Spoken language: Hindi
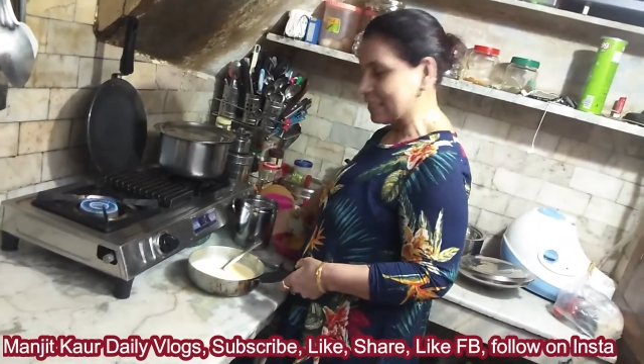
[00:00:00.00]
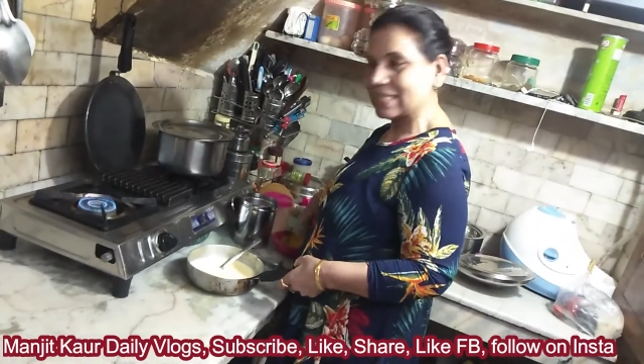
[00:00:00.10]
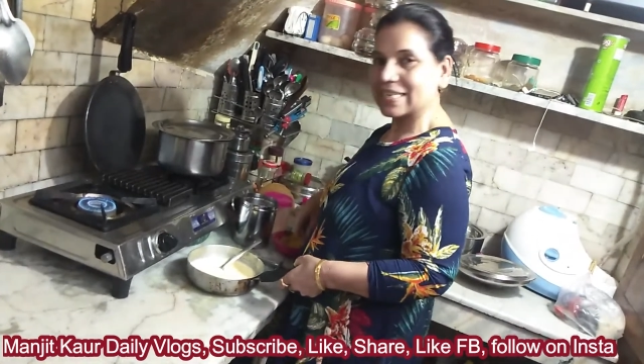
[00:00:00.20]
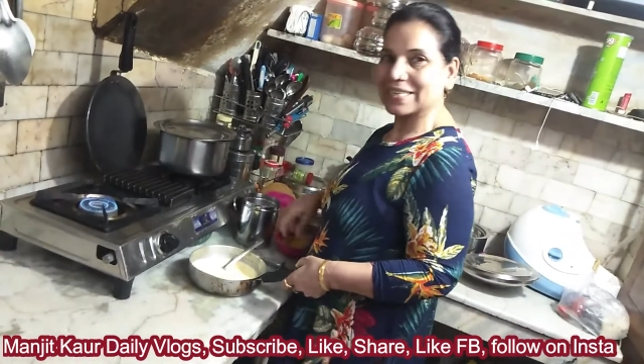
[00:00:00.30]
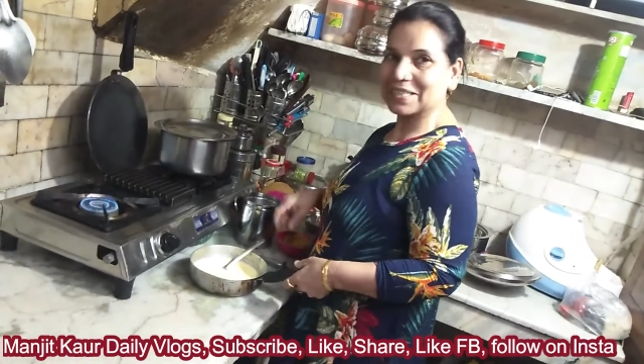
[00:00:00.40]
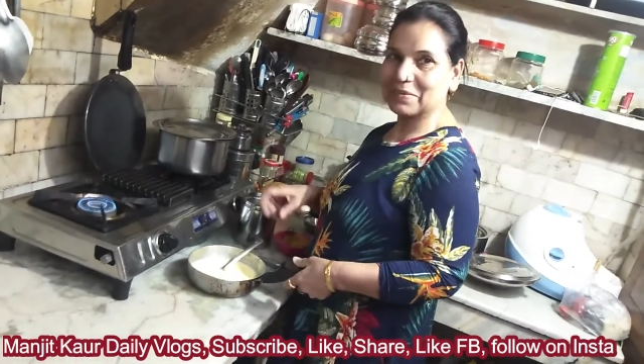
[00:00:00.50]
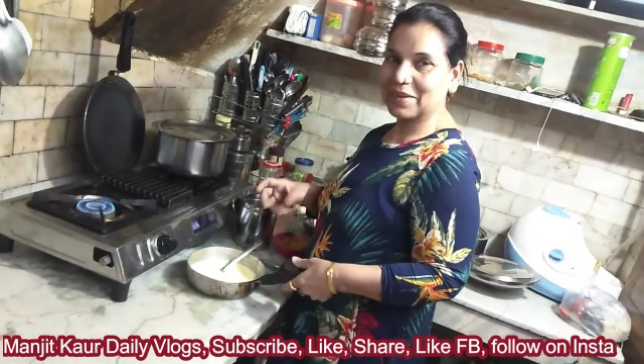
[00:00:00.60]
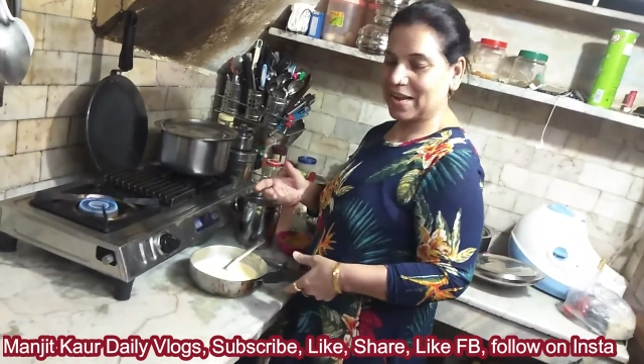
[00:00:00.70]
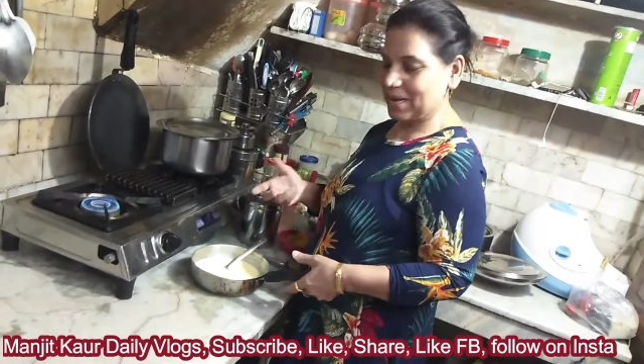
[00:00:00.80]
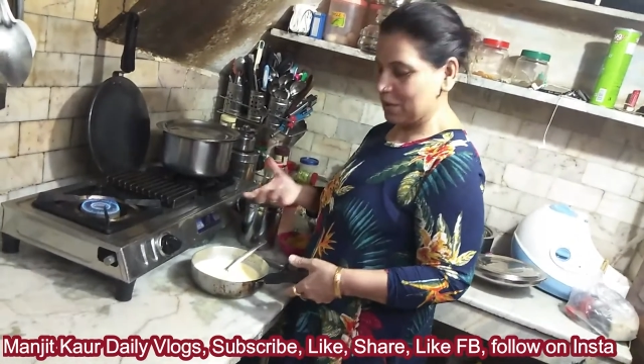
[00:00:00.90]
कस्टर्ड कैसे
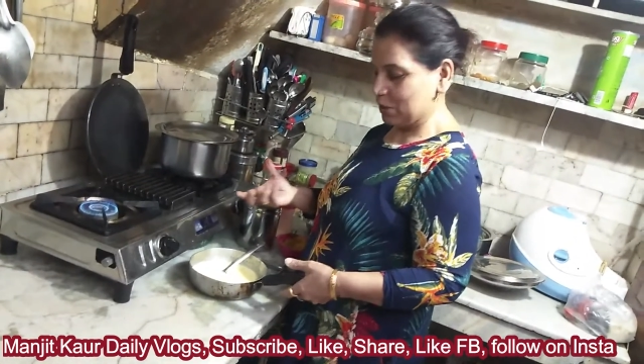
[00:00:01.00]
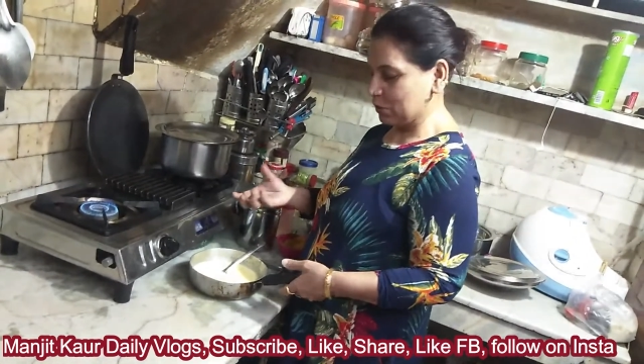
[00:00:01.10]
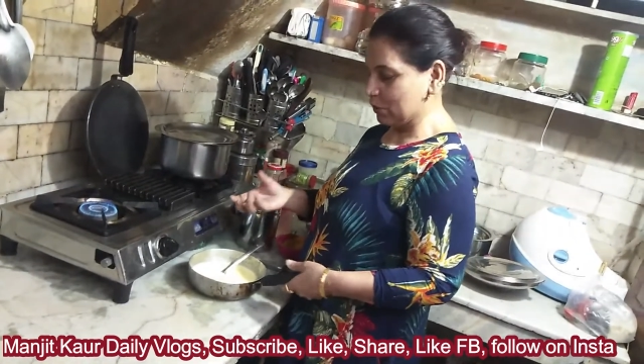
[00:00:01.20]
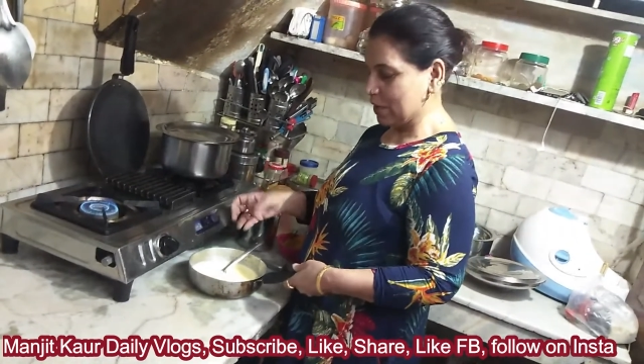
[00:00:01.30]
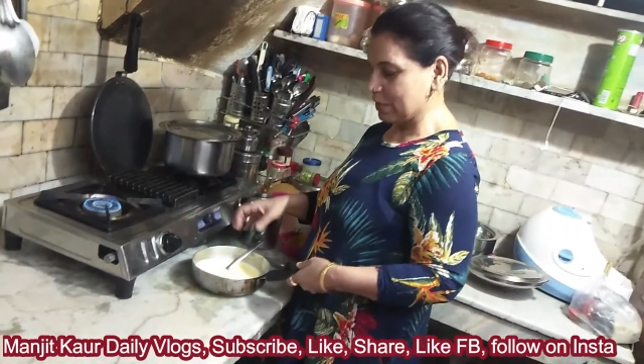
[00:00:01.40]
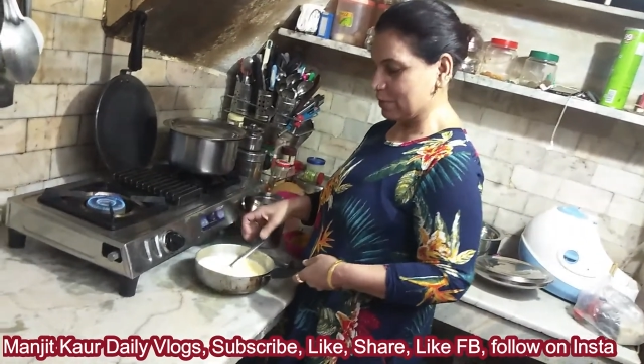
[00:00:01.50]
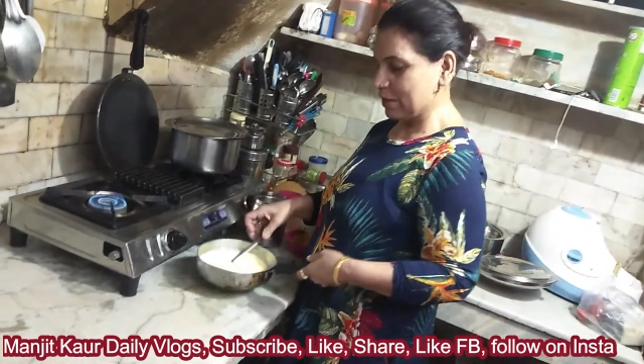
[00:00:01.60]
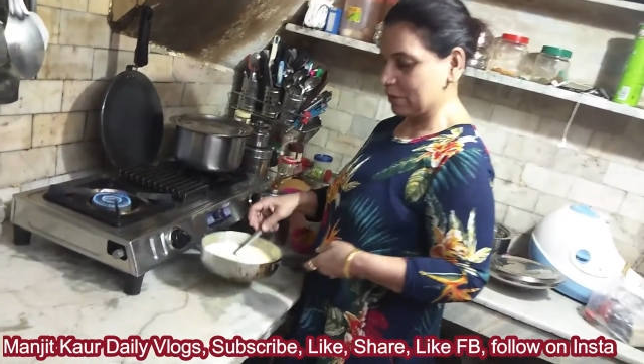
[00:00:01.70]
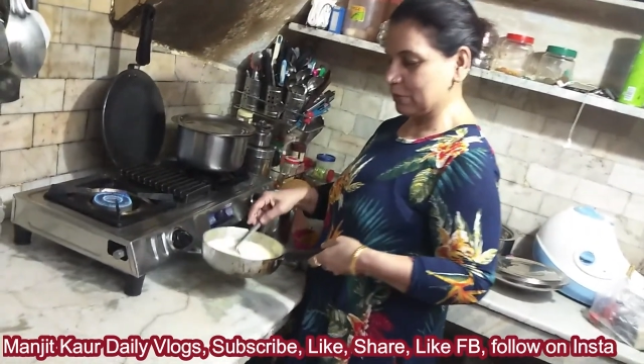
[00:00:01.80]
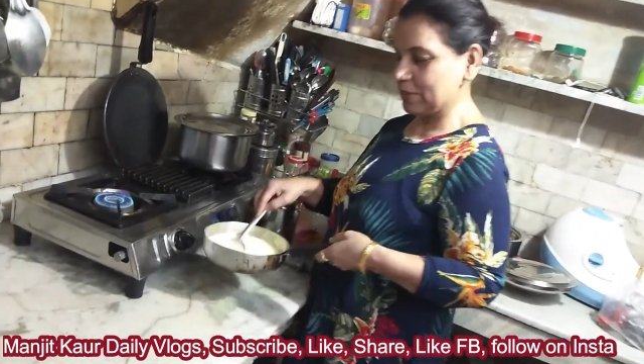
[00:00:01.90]
बनाए तो थोड़ा सा
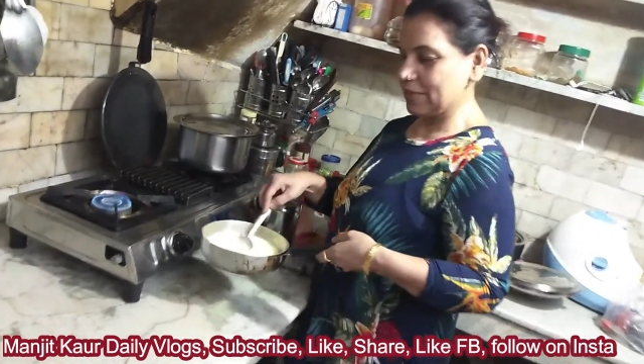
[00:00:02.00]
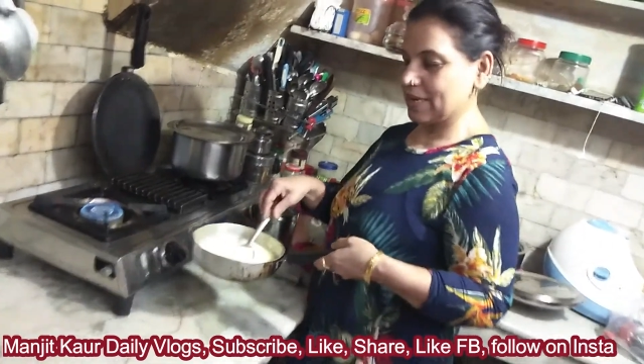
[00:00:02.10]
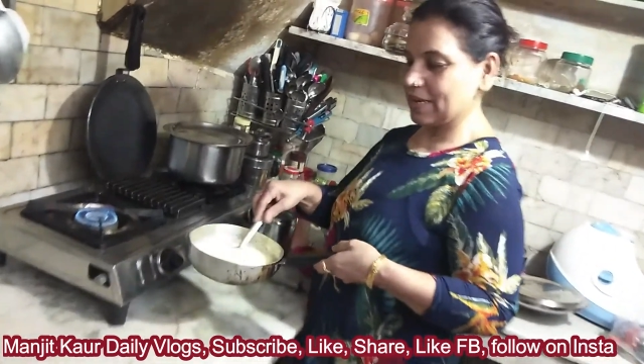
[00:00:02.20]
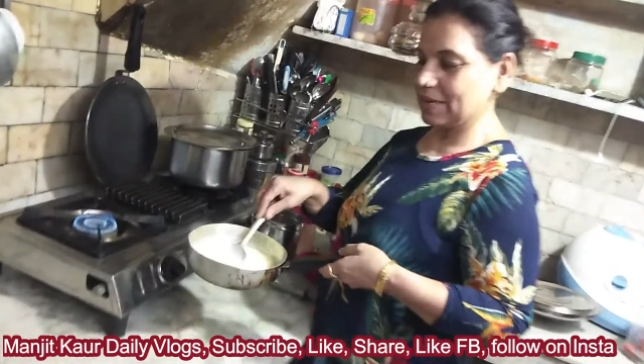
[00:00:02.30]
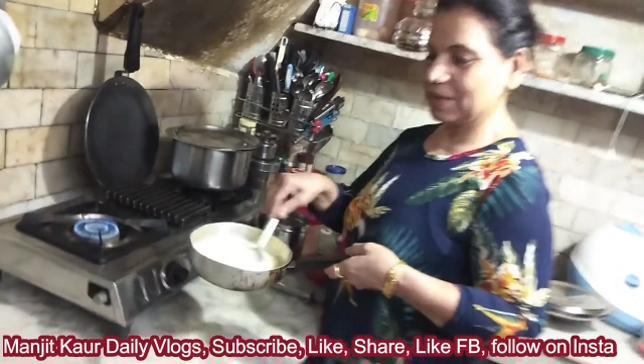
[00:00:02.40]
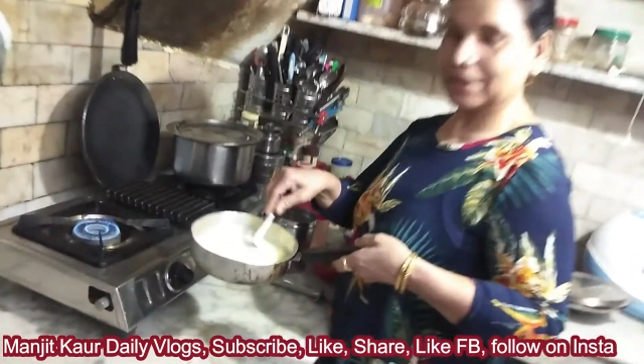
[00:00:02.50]
मैंने दूध लिया है